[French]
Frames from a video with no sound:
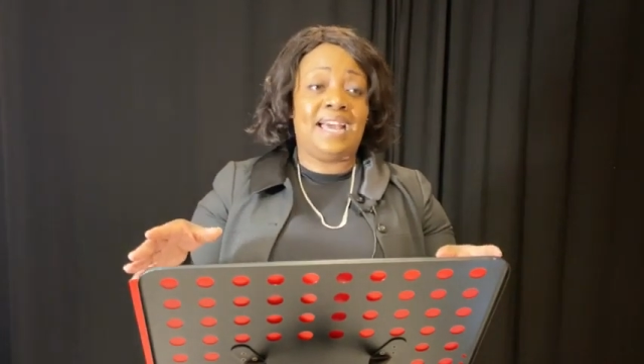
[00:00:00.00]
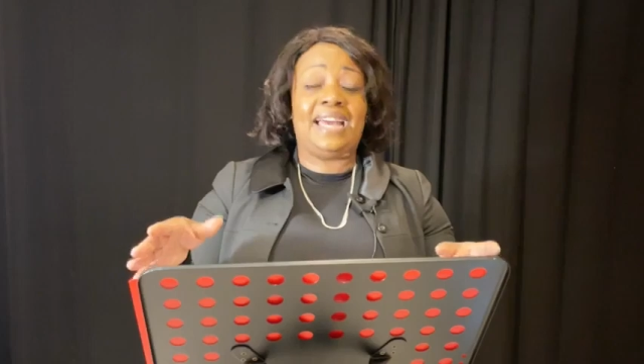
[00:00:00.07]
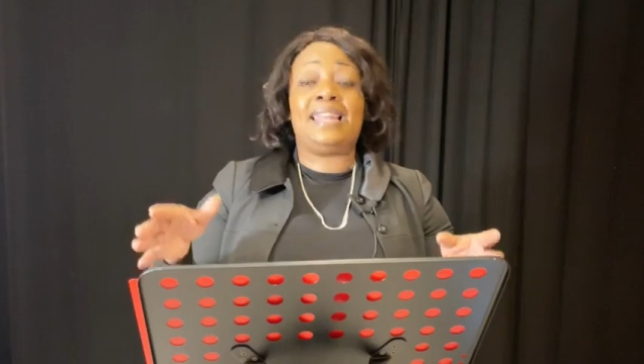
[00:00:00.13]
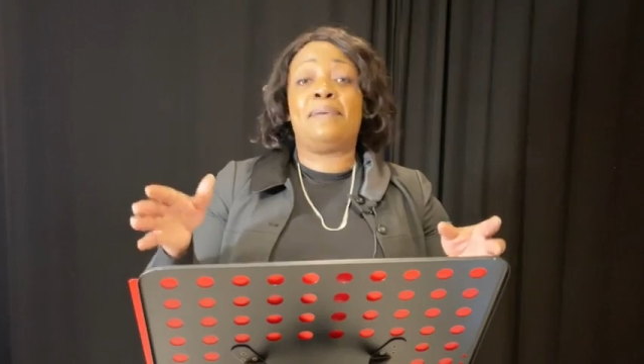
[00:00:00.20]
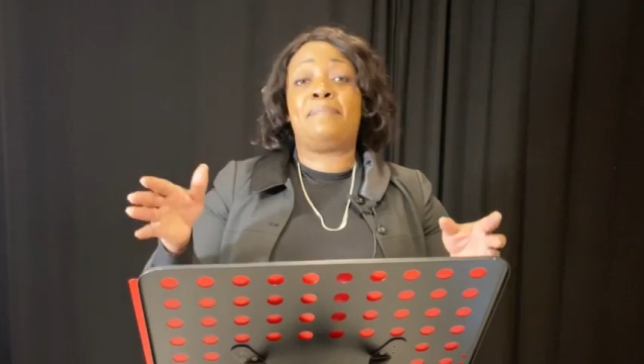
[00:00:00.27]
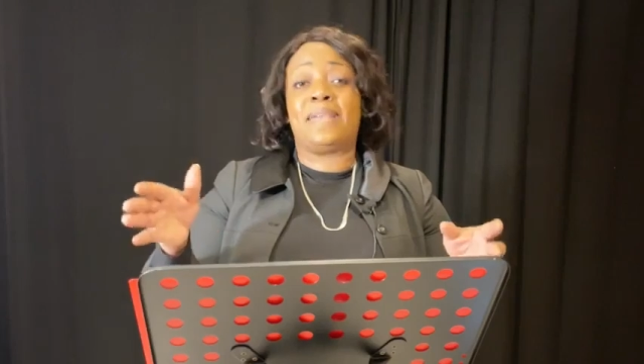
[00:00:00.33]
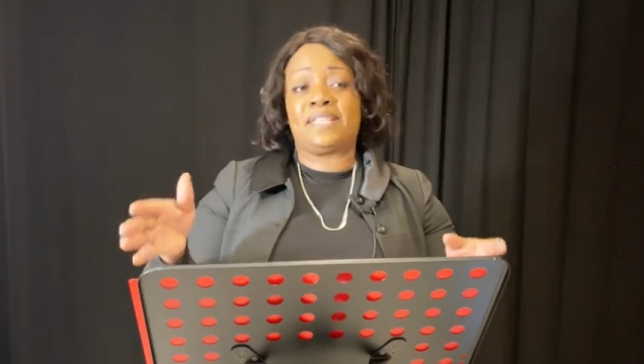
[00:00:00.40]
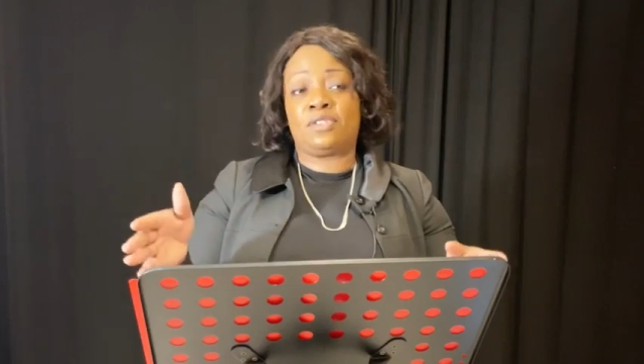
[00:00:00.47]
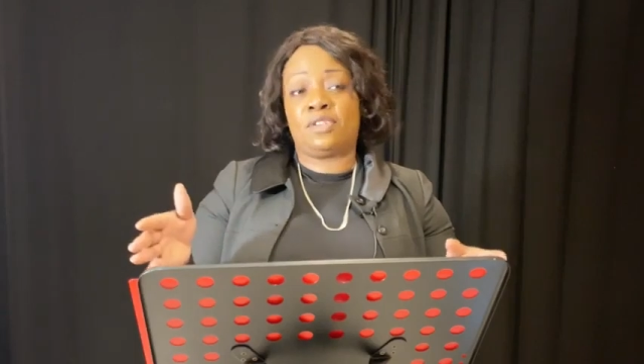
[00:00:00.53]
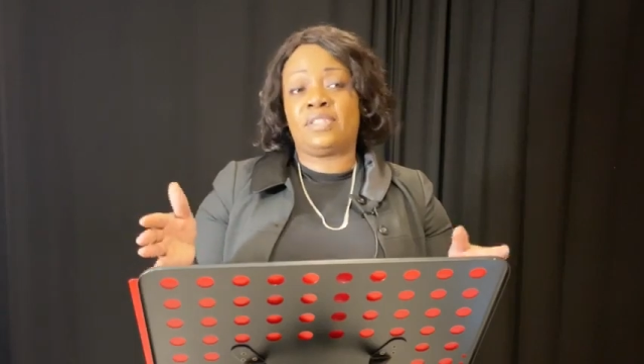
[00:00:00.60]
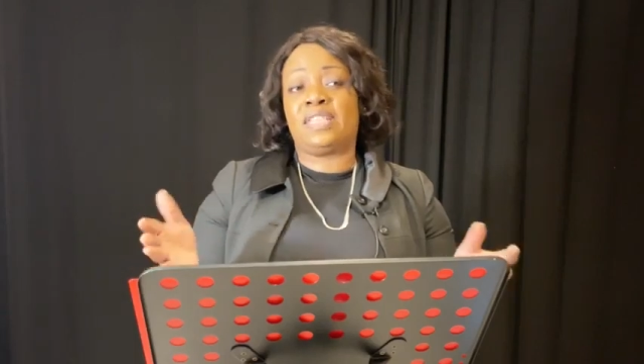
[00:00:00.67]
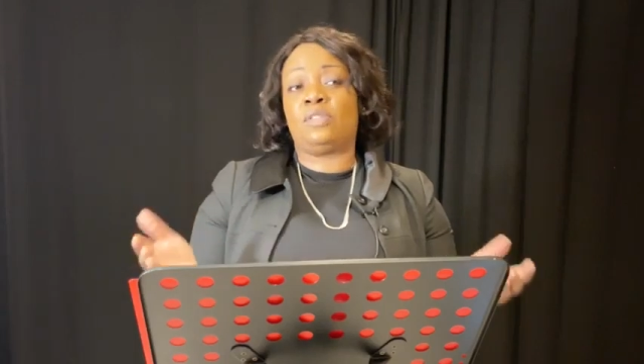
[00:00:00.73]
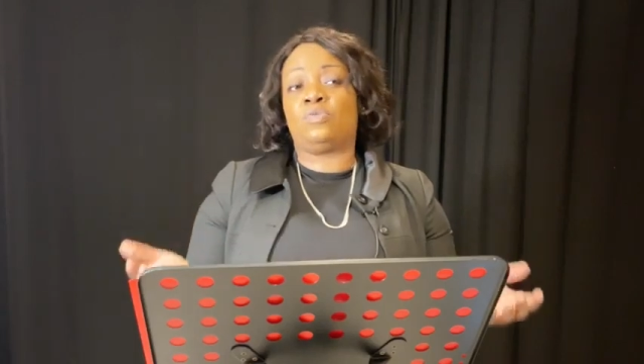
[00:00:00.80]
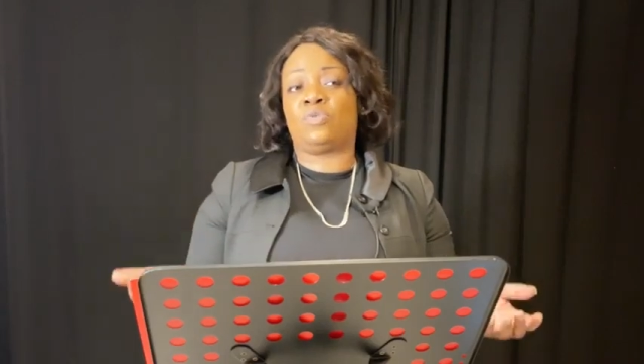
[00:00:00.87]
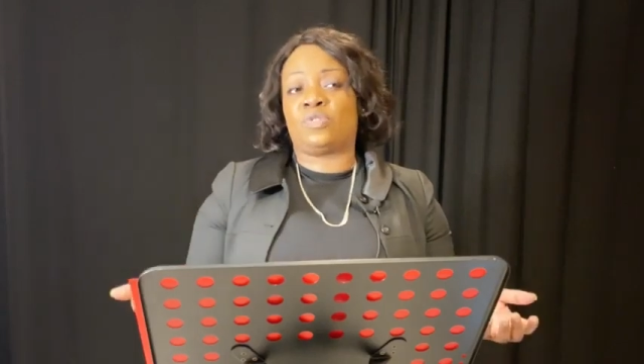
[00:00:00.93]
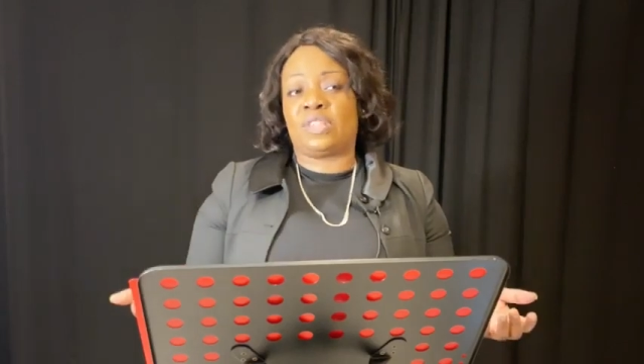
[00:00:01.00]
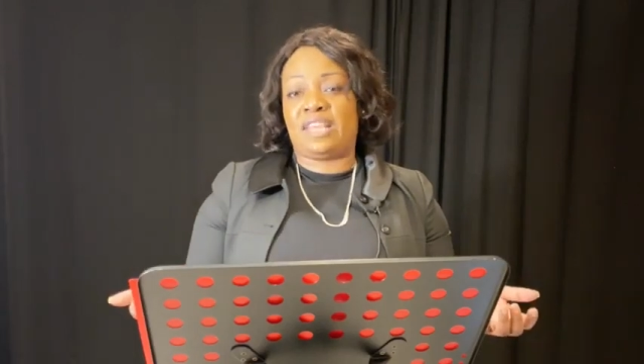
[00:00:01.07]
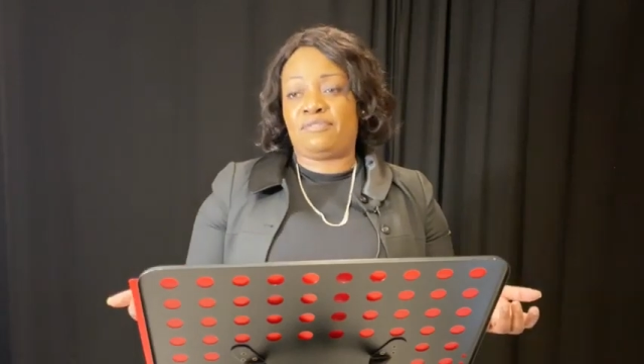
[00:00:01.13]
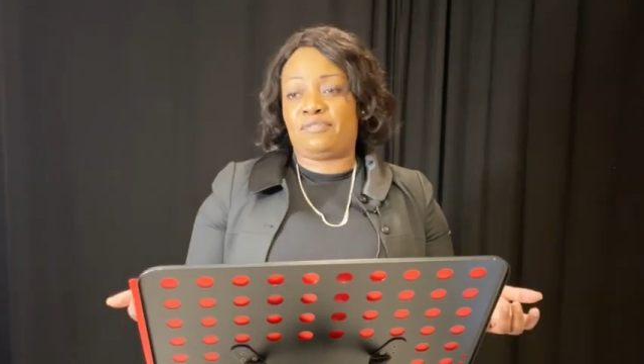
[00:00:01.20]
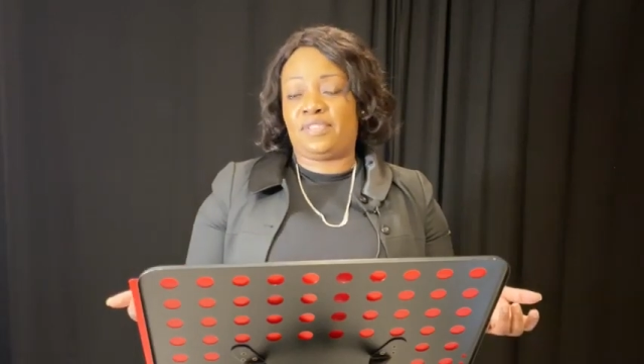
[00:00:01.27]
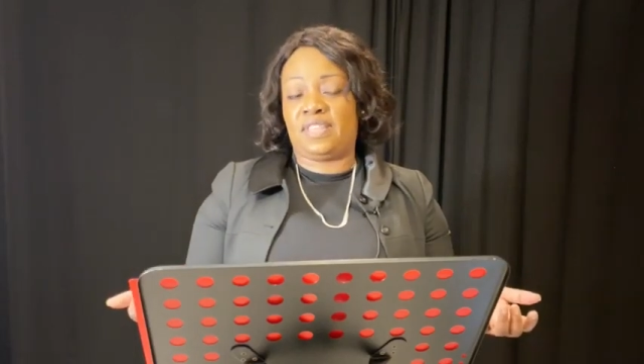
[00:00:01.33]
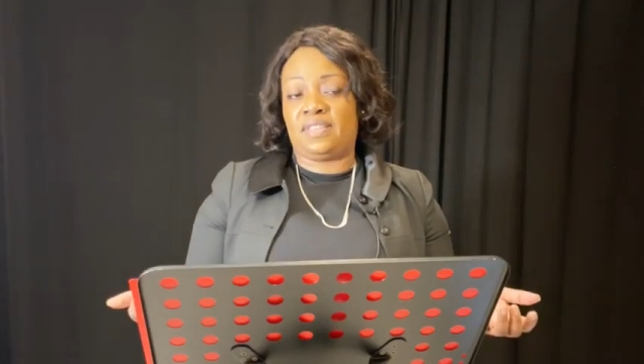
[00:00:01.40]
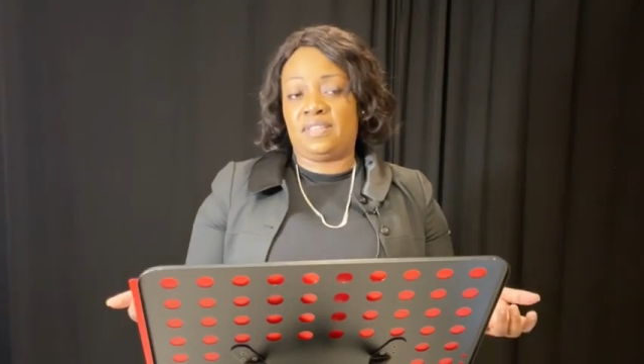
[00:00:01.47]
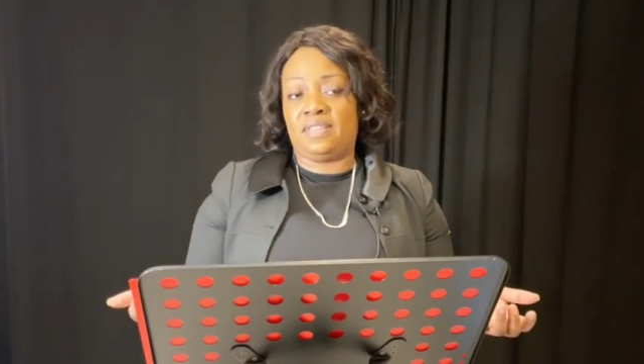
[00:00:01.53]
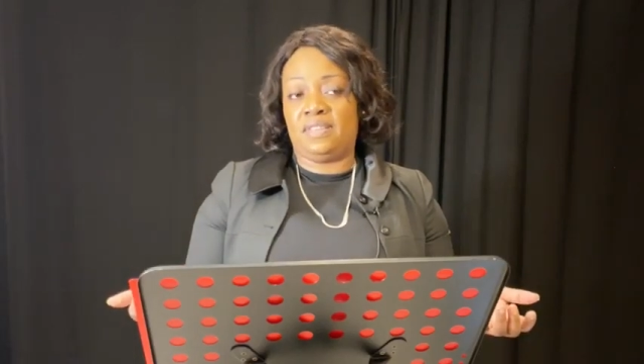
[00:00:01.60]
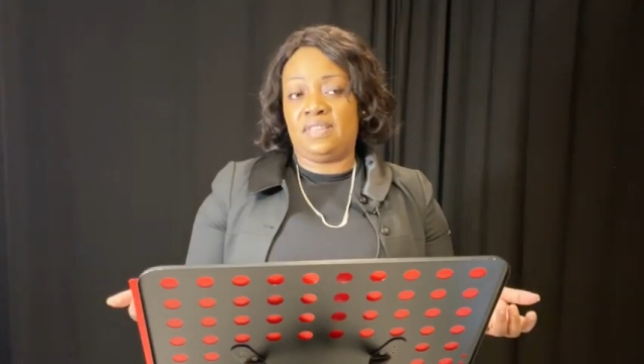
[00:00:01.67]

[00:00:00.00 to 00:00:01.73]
à la personne qui nous en a fait.